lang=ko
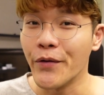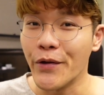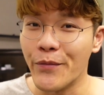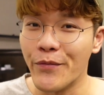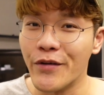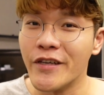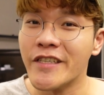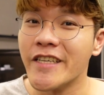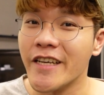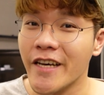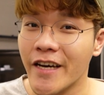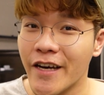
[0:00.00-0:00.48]

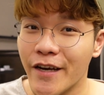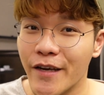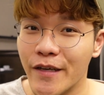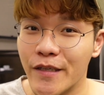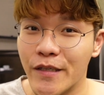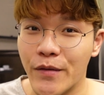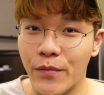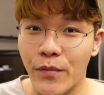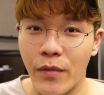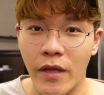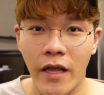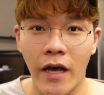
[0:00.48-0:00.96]
리뷰
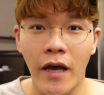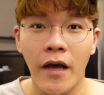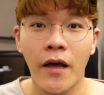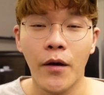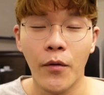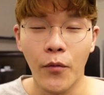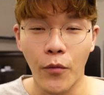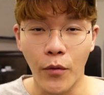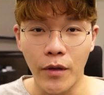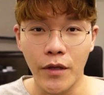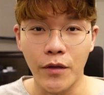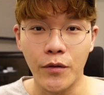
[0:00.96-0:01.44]
시작하겠습니다
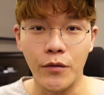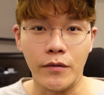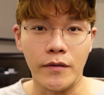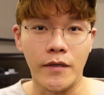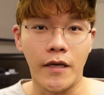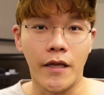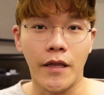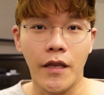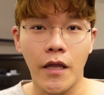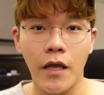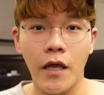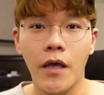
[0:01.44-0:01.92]

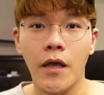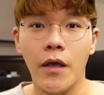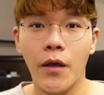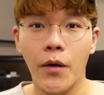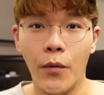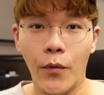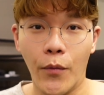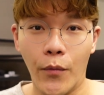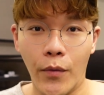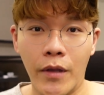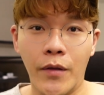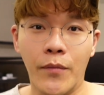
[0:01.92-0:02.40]
원희또사님
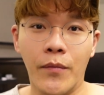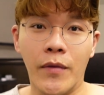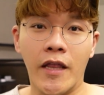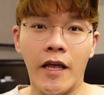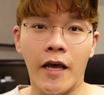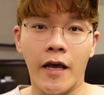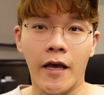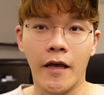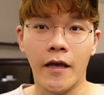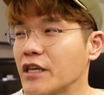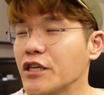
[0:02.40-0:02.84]
원입니다.